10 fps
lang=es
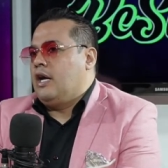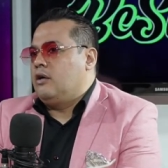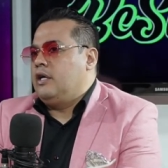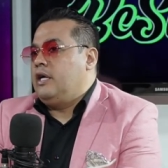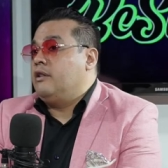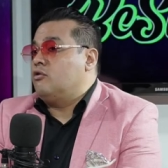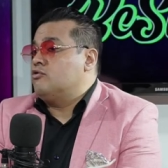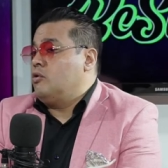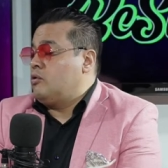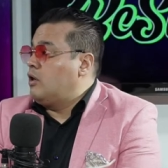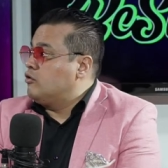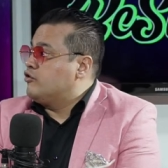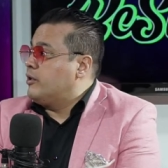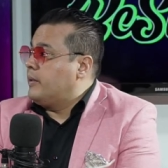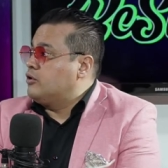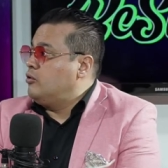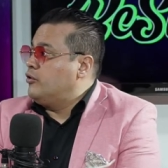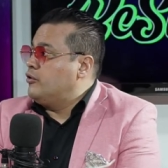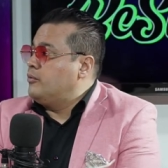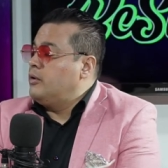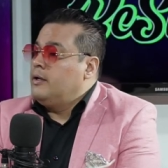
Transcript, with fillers: y entonces yo entro al conservatorio